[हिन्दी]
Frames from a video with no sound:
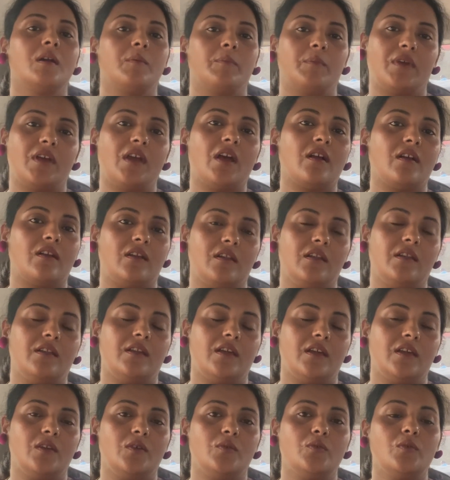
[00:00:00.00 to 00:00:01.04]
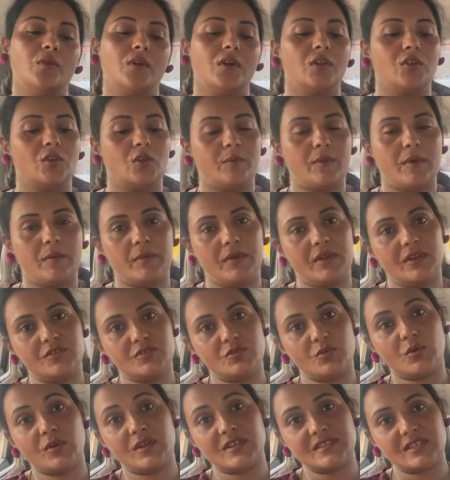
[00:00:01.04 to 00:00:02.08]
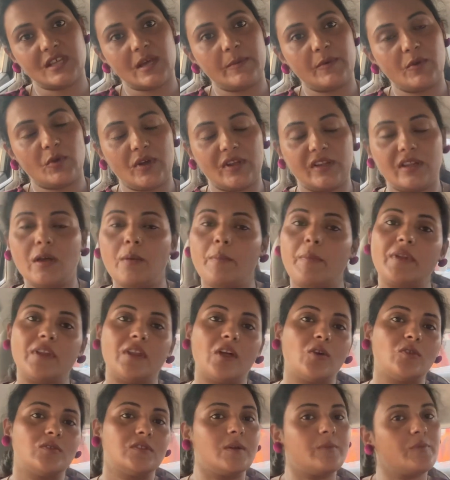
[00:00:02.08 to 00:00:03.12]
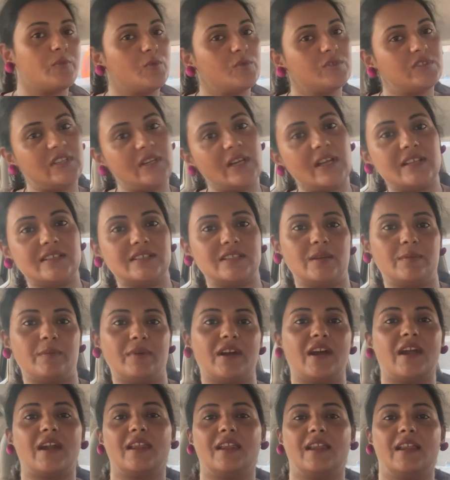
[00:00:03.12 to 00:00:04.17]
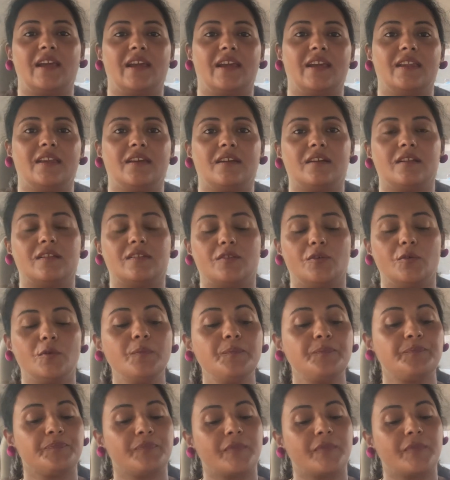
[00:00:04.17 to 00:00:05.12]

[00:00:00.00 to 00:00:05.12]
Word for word: मैं यहाँ के लिए नहीं हूँ तो मैं जो रास्ता मेरे को एकदम पता होता है मैं उसी रास्ते पर गाड़ी लेके निकलती हूँ